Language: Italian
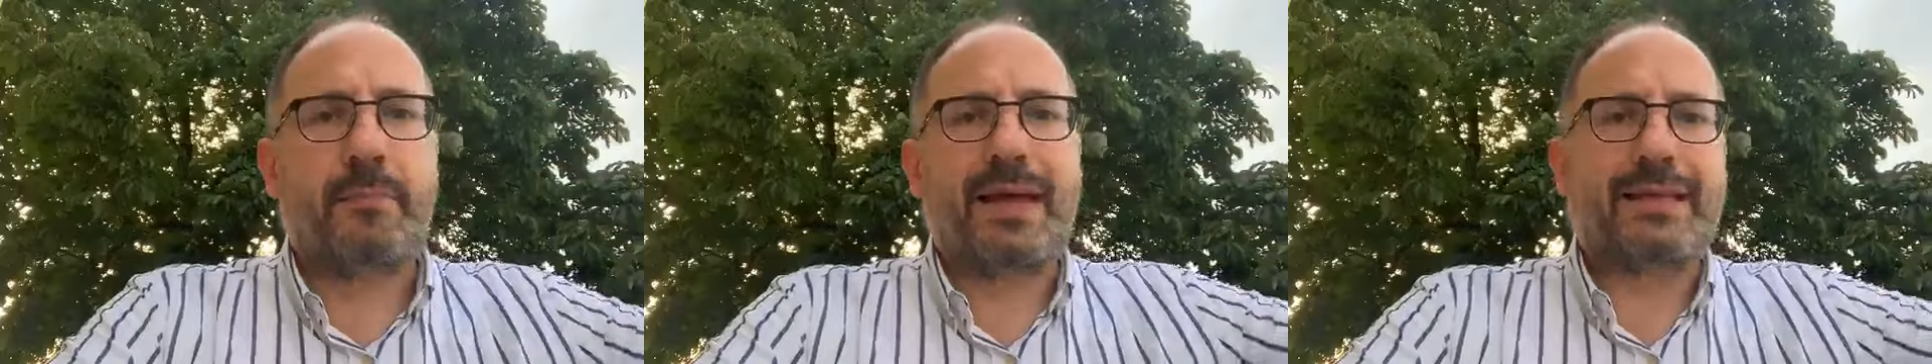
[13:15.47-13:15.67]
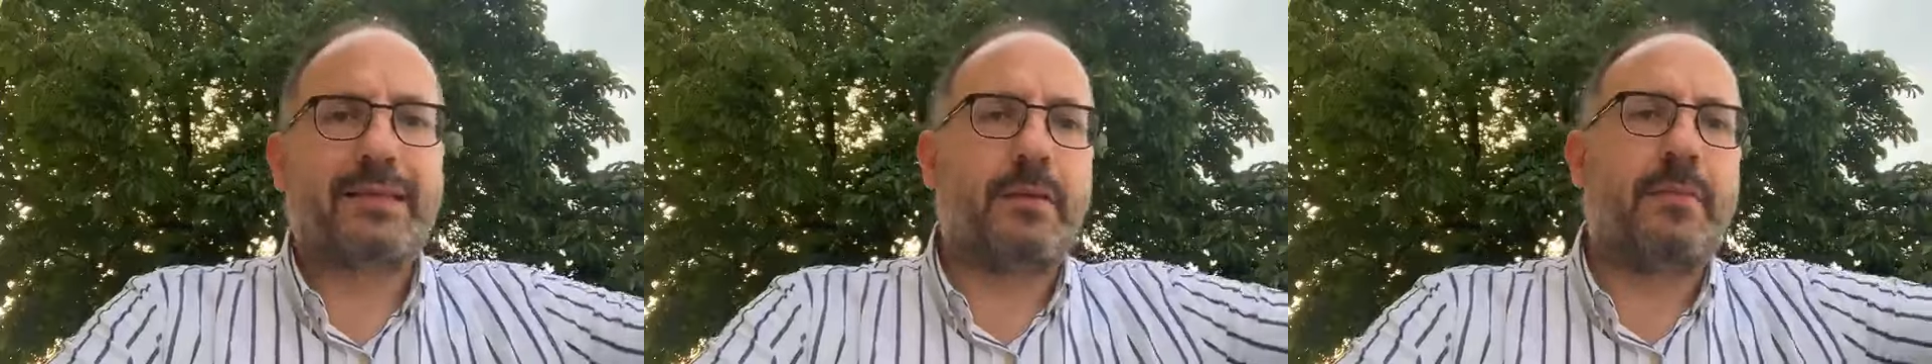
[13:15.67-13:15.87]

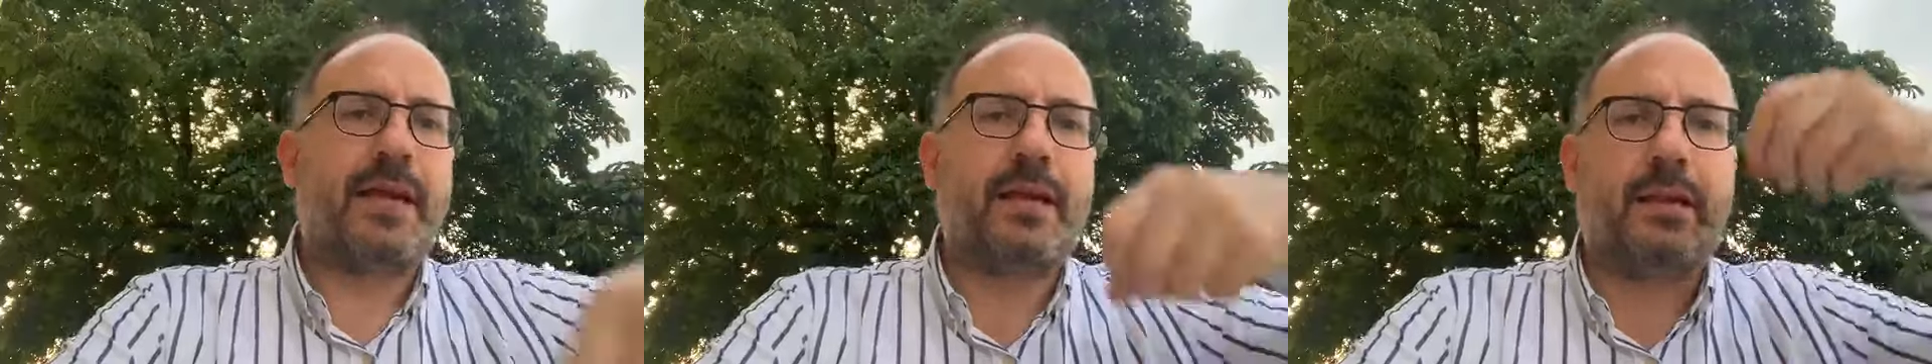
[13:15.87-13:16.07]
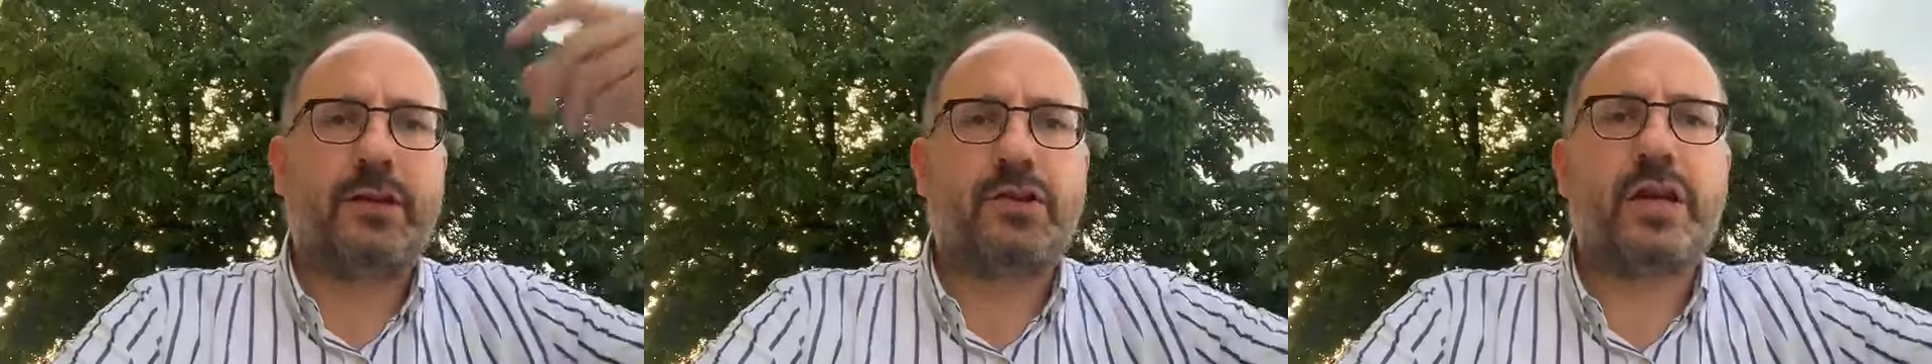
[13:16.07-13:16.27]
piazza
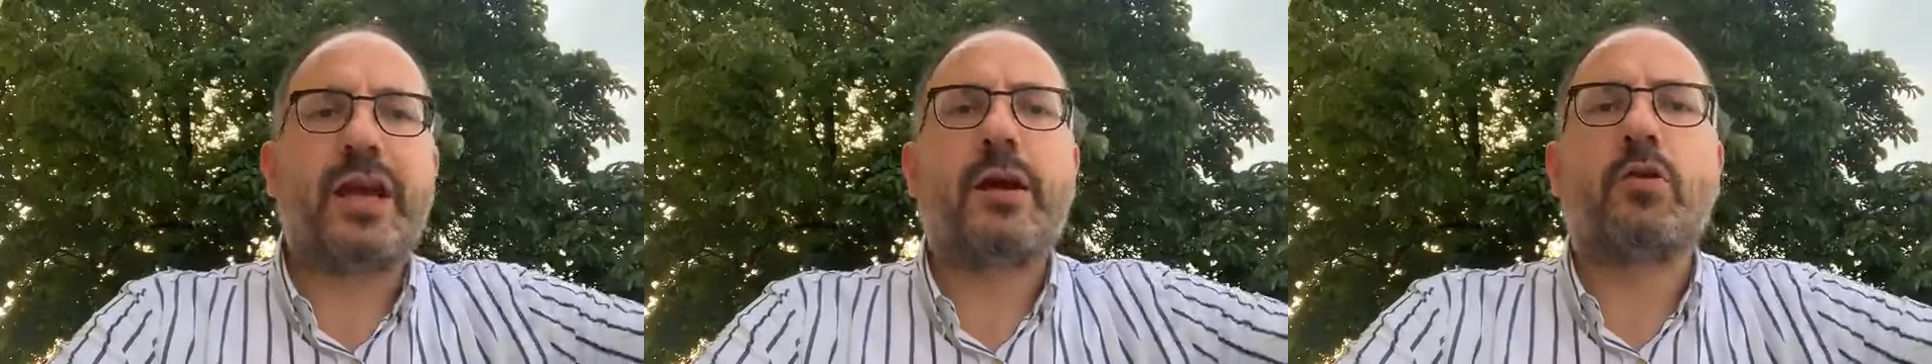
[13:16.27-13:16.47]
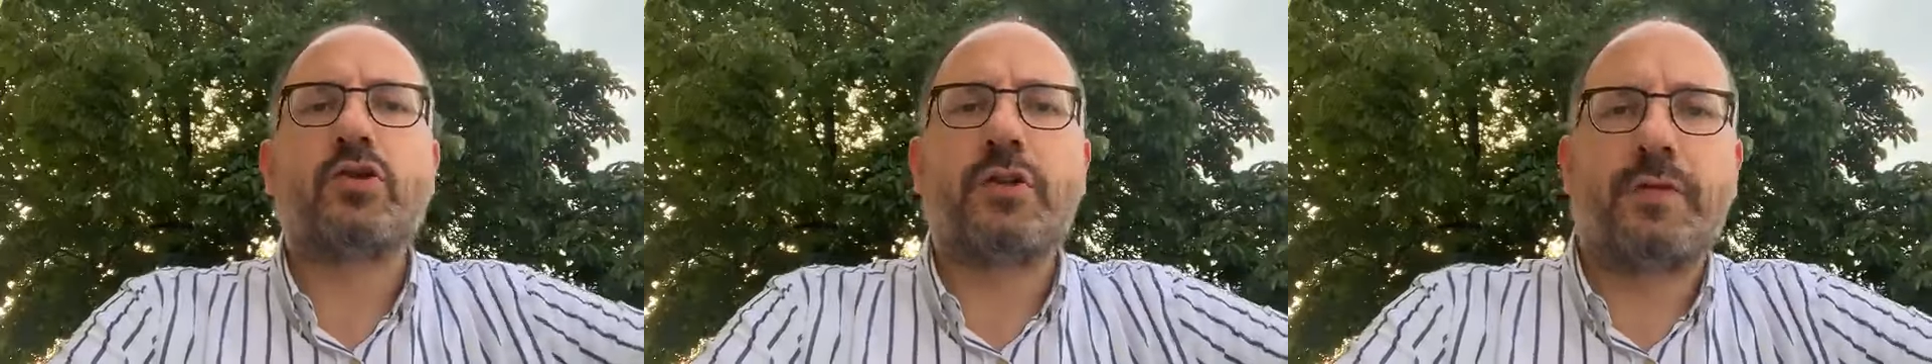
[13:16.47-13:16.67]

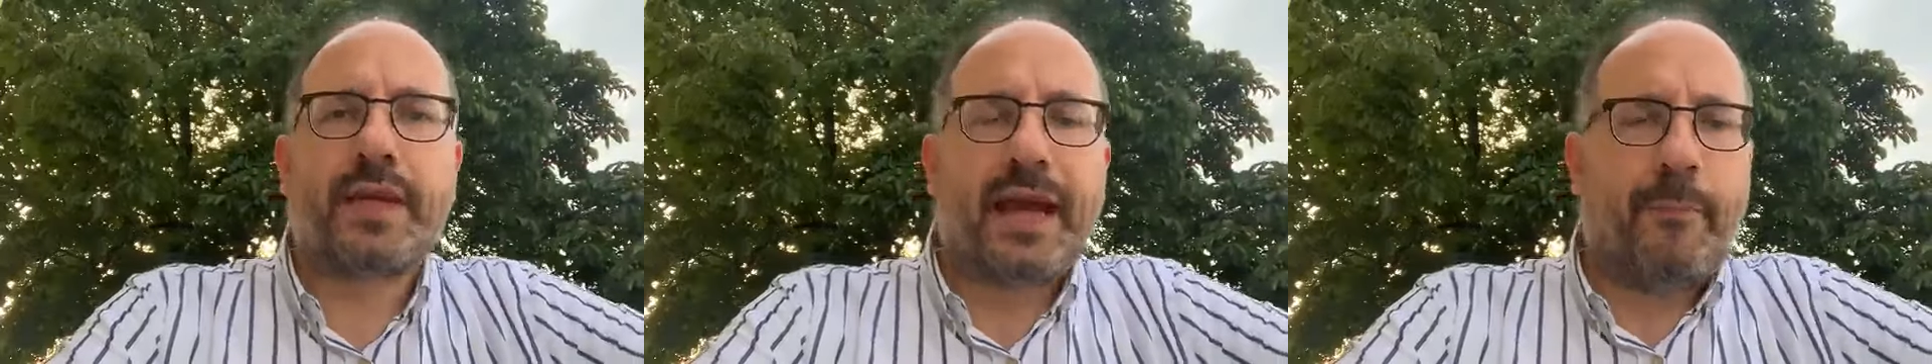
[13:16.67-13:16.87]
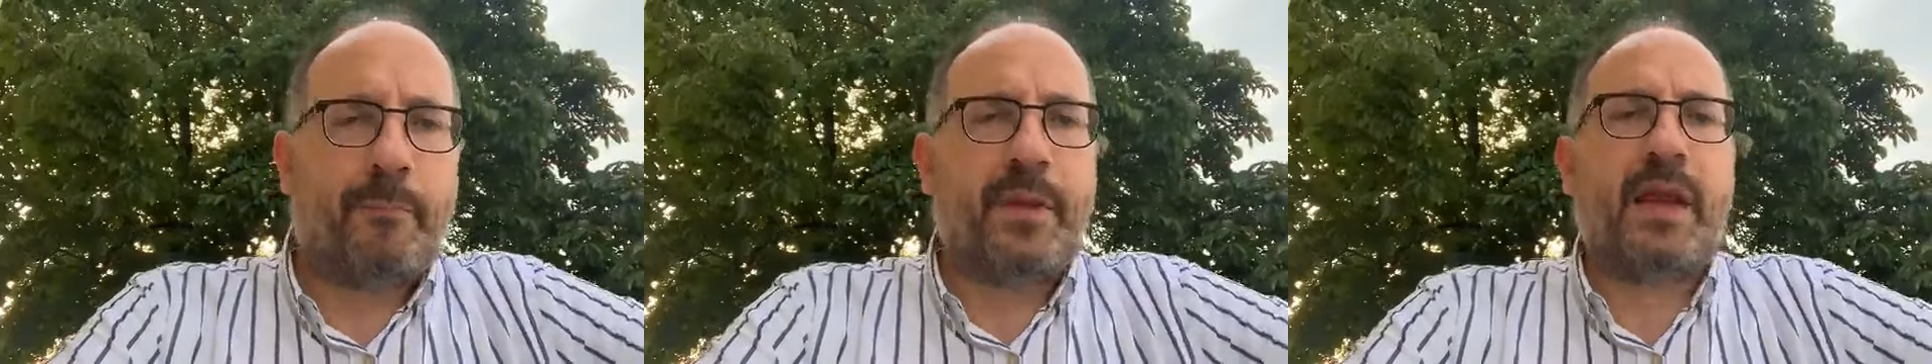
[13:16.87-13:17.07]
Medici e così
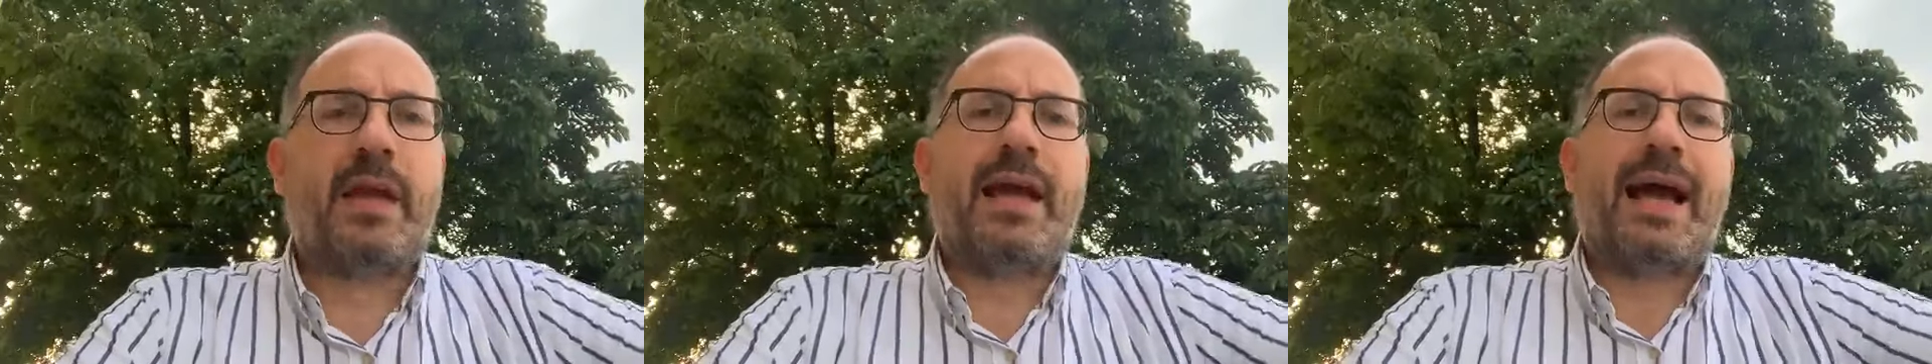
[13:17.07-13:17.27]
via,